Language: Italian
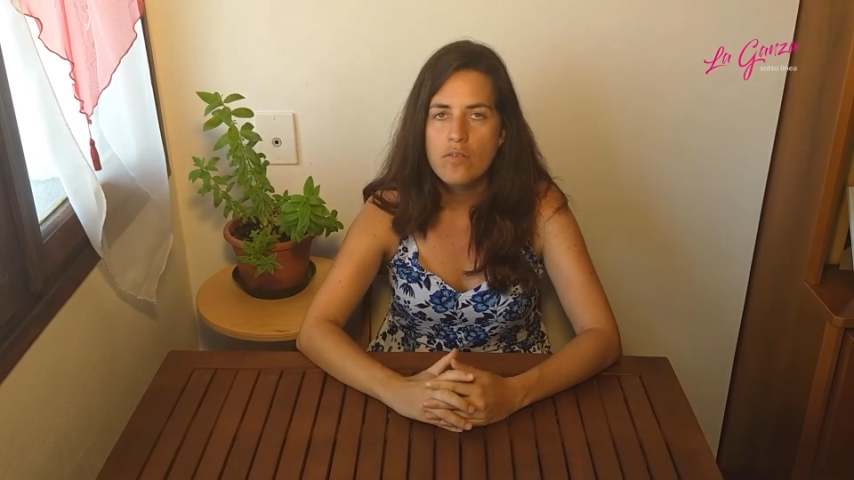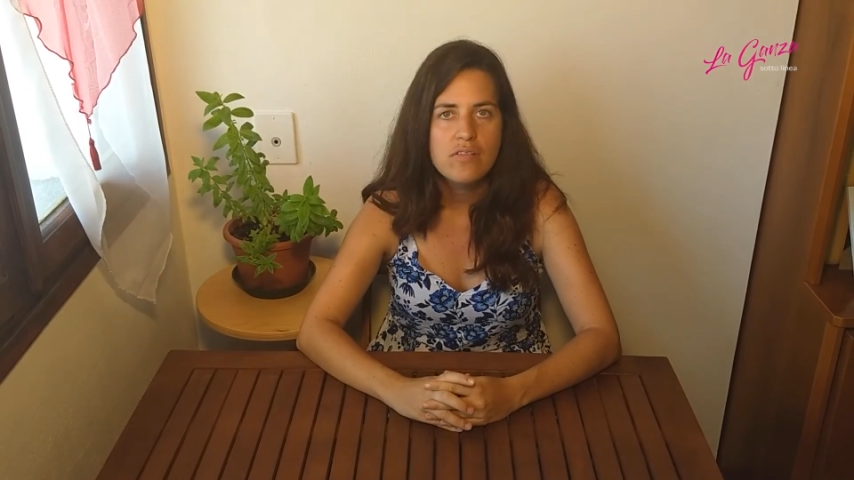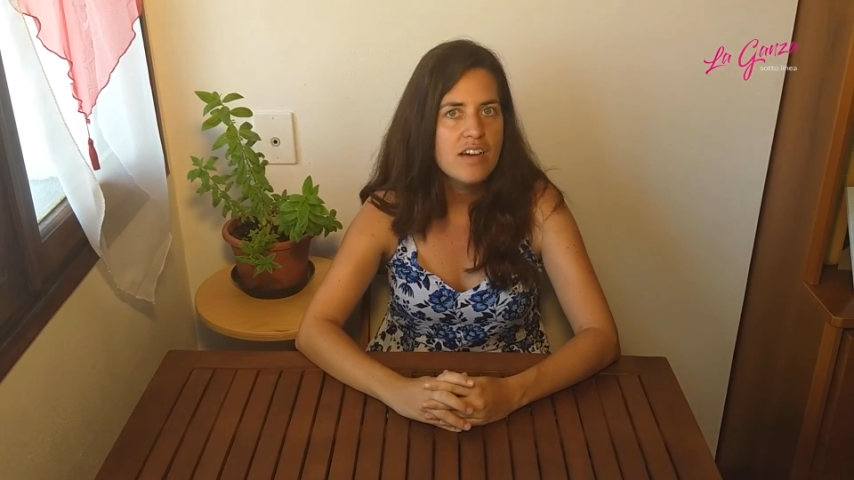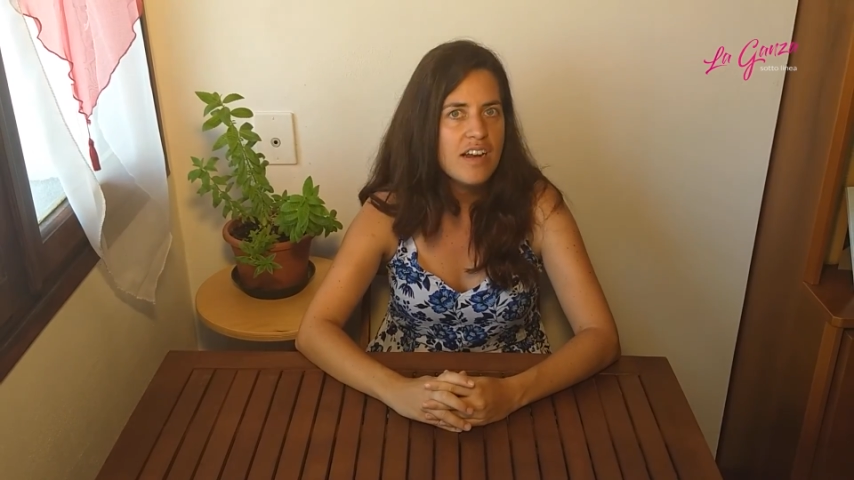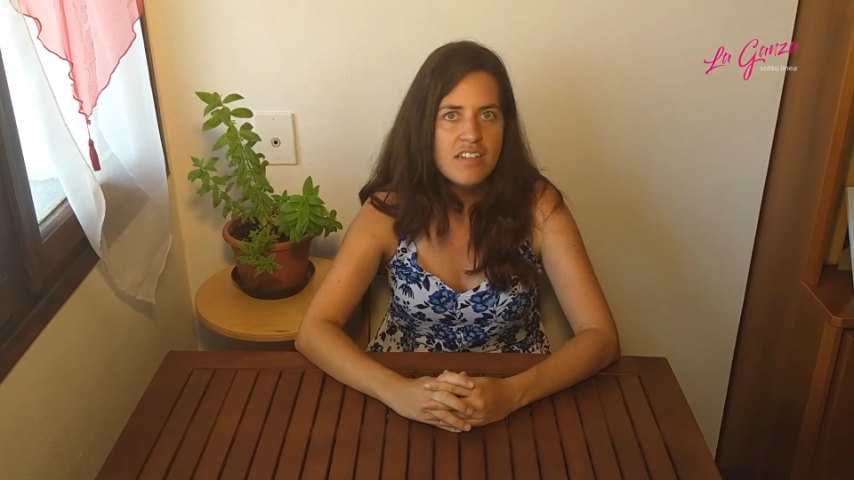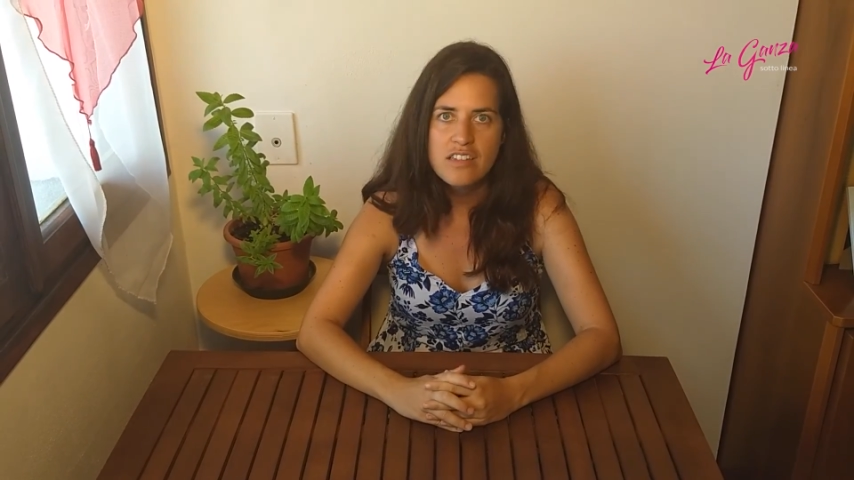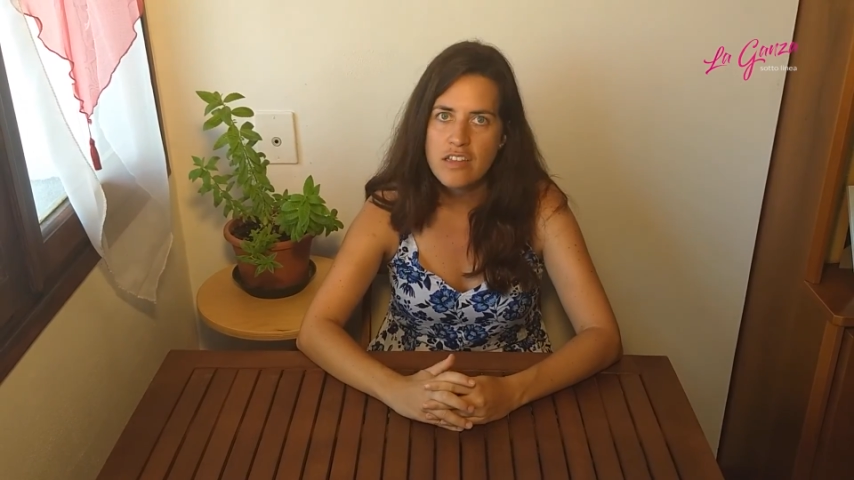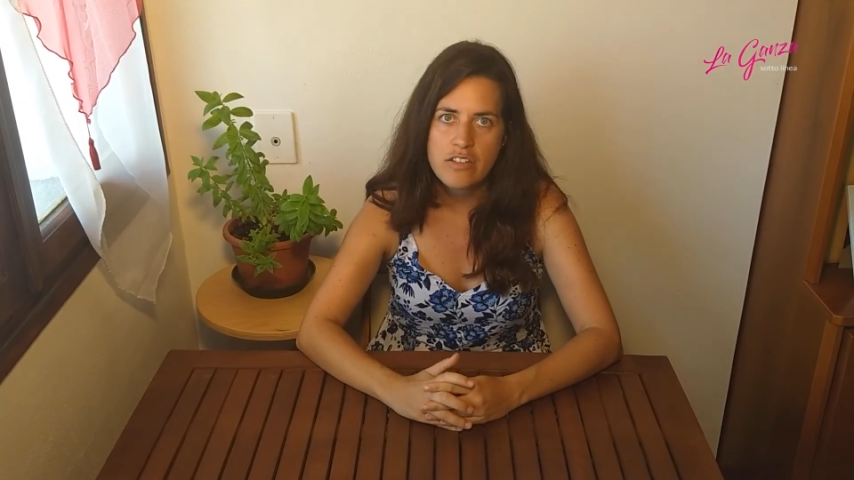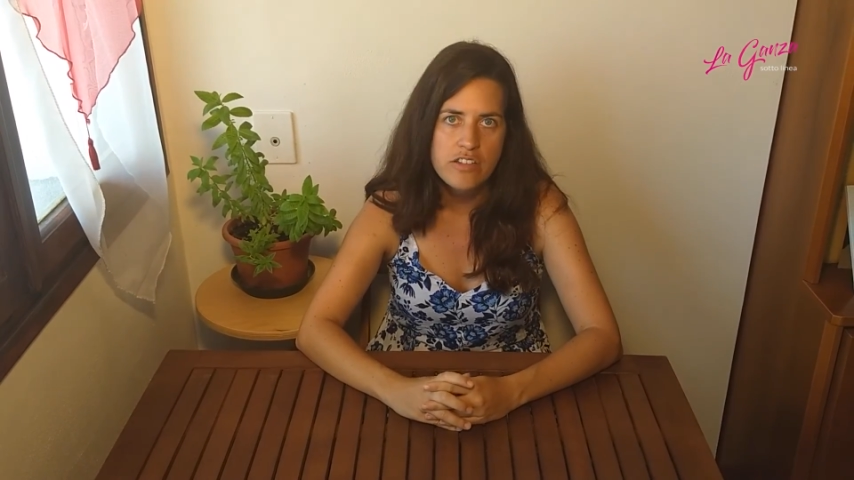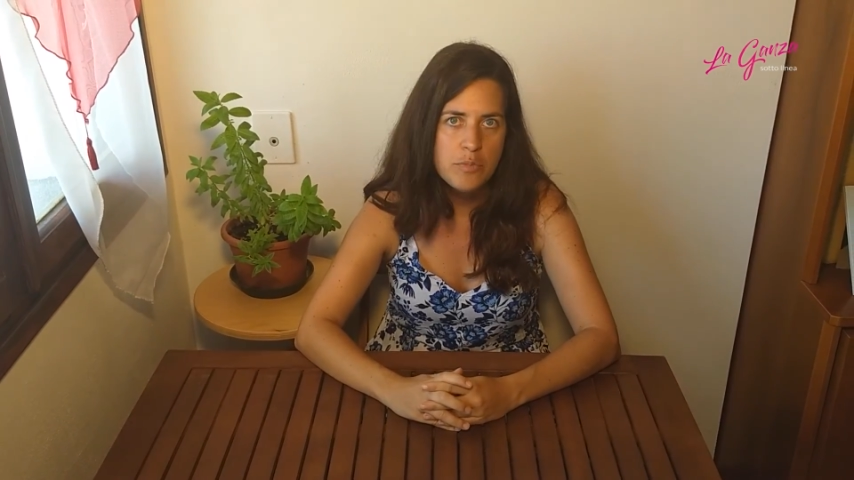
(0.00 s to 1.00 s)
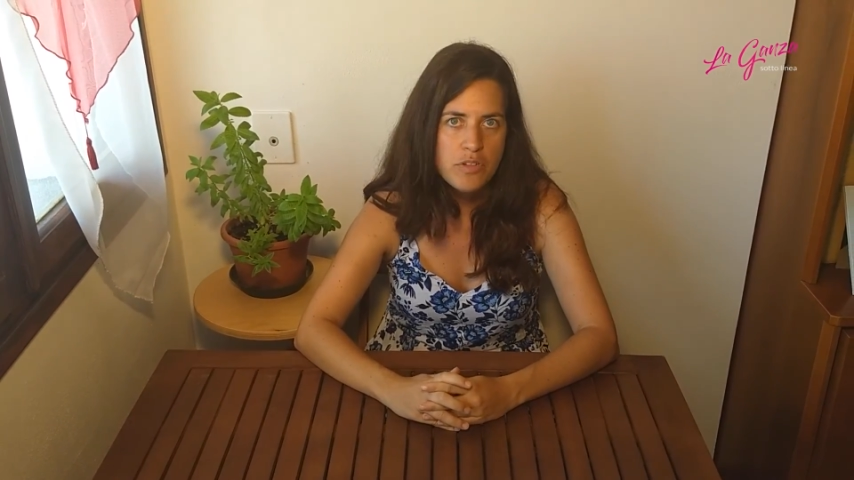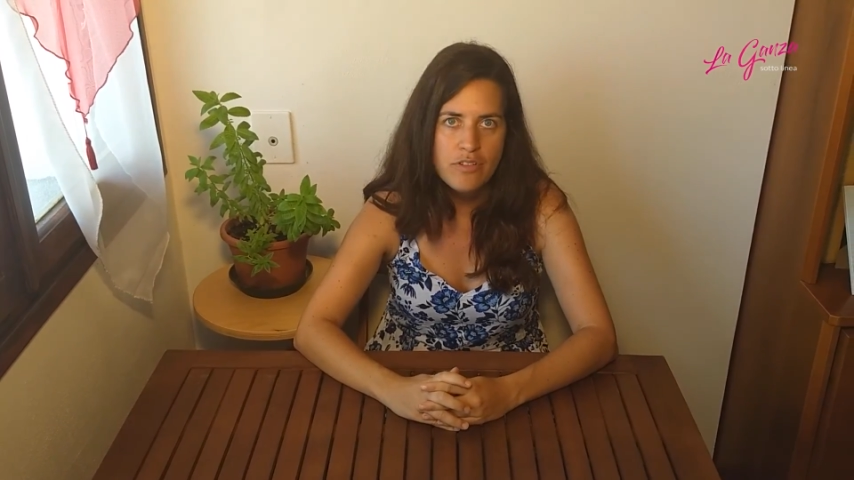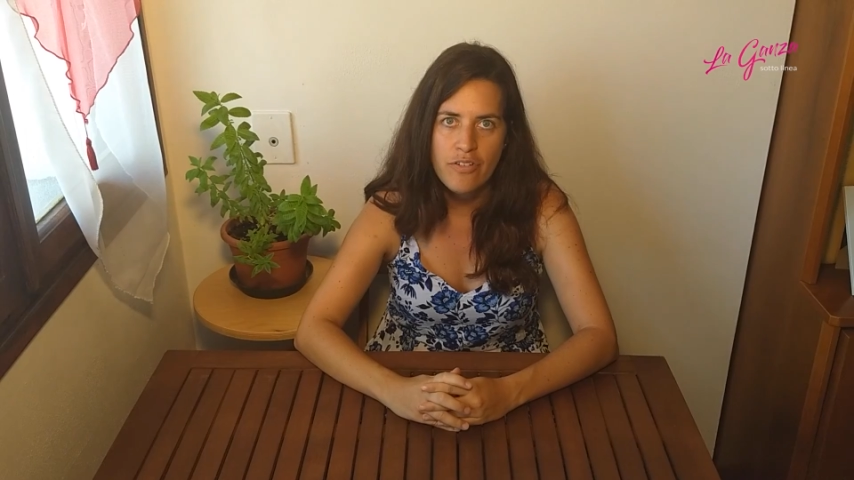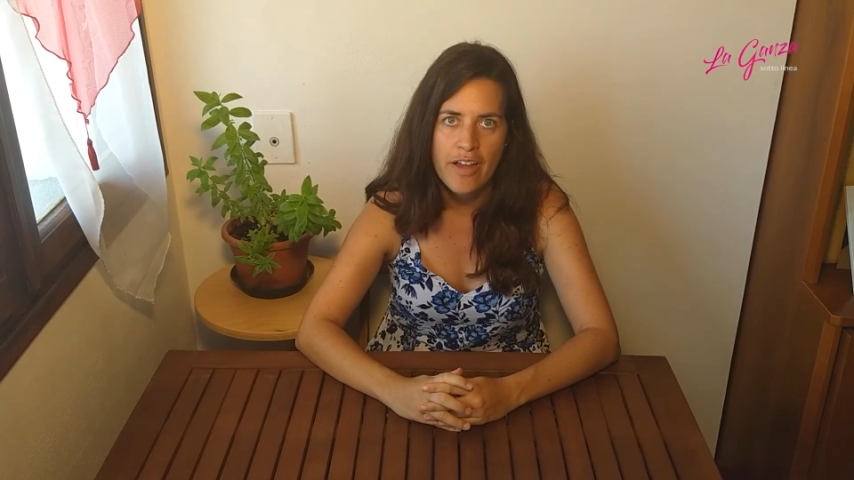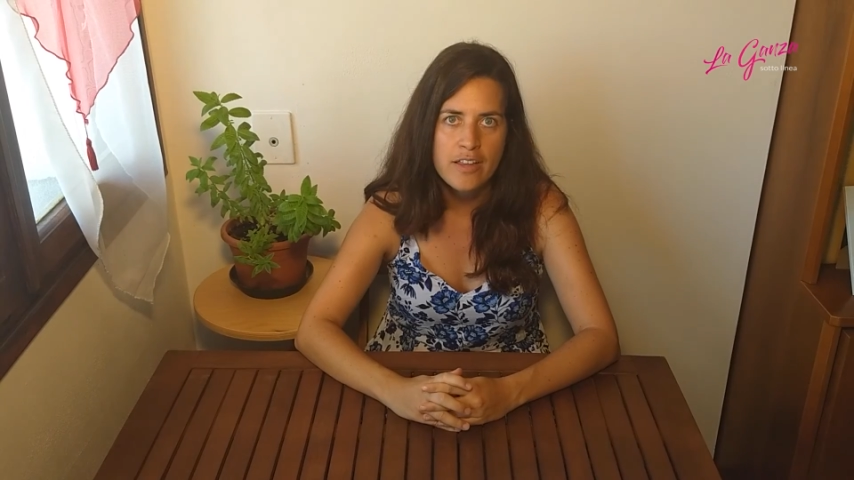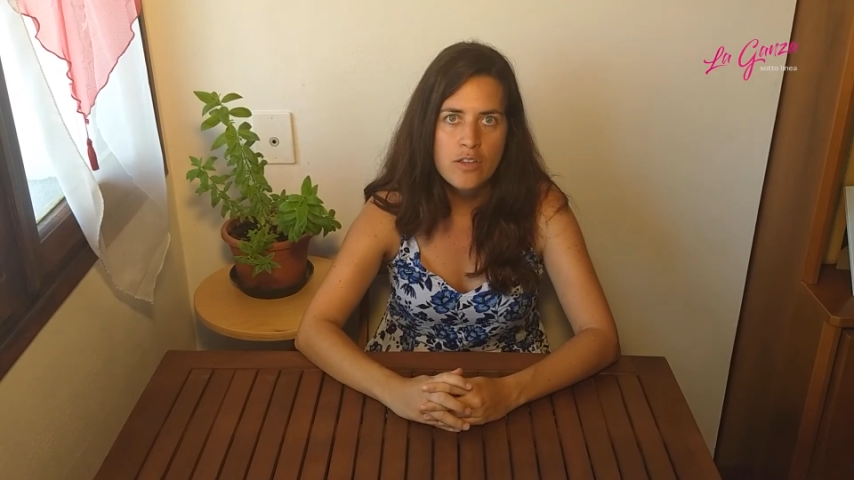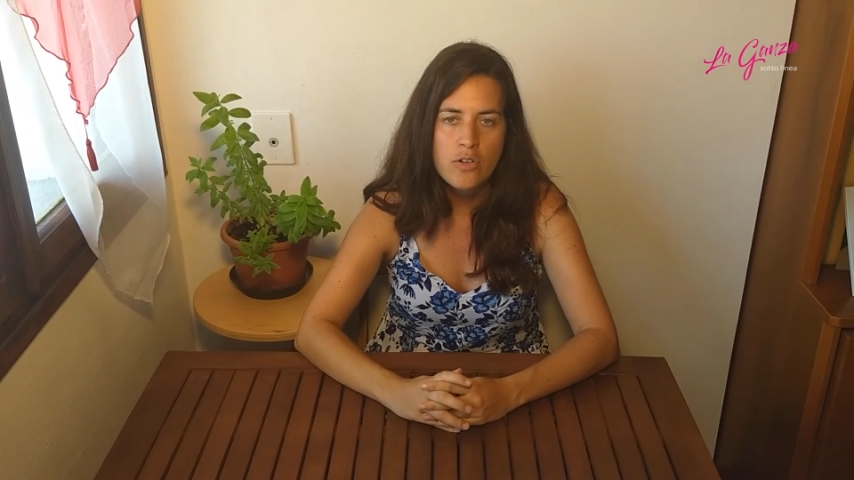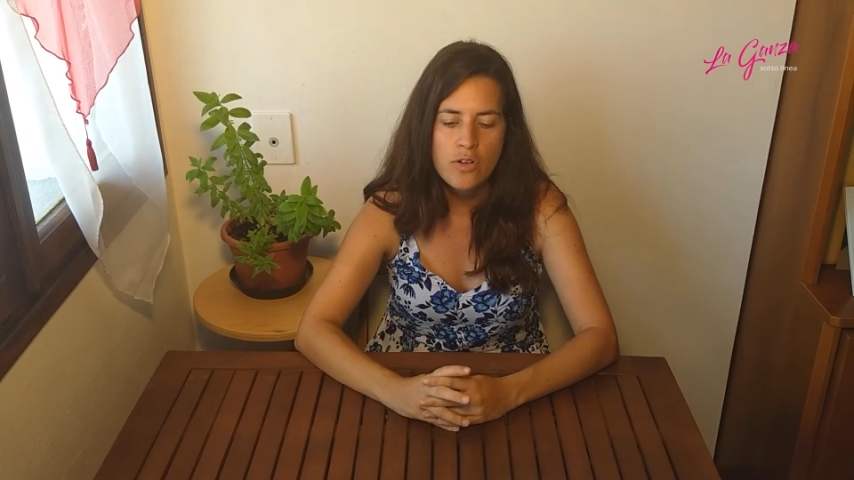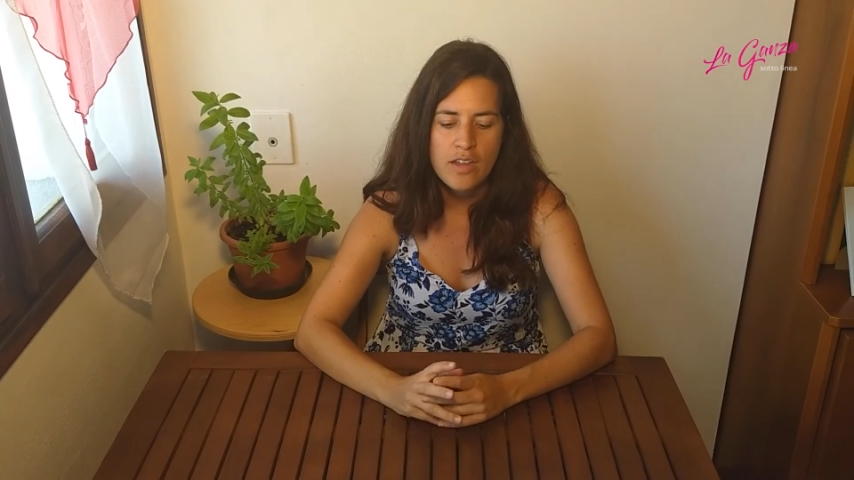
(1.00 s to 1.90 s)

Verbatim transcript: ha un grandissimo difetto,